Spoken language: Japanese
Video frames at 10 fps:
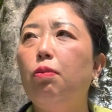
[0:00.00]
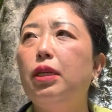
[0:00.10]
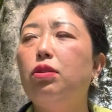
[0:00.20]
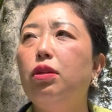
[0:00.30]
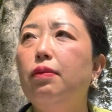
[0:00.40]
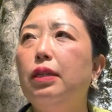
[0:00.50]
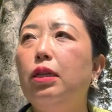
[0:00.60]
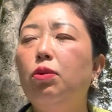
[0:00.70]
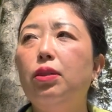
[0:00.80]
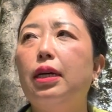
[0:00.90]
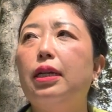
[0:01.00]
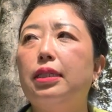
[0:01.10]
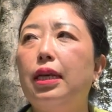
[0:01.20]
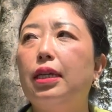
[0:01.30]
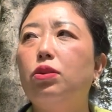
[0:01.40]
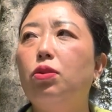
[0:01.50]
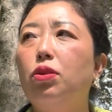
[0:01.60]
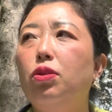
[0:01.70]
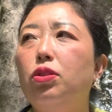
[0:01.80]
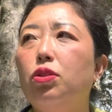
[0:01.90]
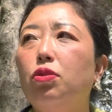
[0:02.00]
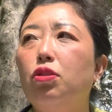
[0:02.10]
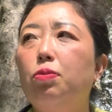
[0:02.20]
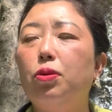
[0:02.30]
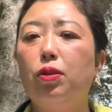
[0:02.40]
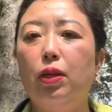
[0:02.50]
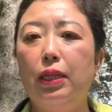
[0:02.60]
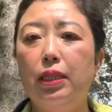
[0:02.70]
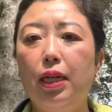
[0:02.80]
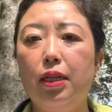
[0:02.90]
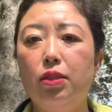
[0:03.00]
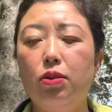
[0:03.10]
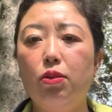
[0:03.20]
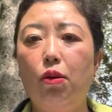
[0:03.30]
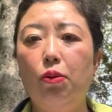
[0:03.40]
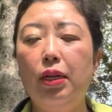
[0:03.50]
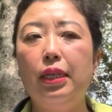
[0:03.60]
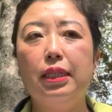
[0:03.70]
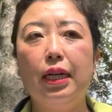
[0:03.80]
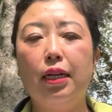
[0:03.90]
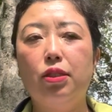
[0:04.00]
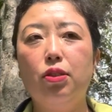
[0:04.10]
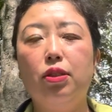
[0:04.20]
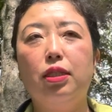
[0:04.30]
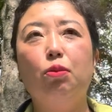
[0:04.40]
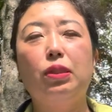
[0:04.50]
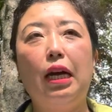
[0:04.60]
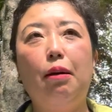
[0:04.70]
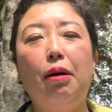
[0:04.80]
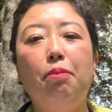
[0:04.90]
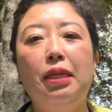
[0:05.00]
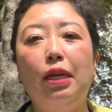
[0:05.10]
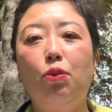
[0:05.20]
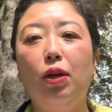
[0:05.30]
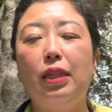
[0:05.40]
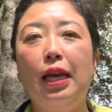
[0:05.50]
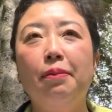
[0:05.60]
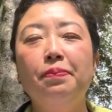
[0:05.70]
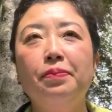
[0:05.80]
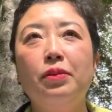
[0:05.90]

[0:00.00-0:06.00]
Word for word: まあ、それは日本だからさ、そういう自助グループとかに参加するとか、オンラインで参加するっつってもさ、まあ、みんなこうやって、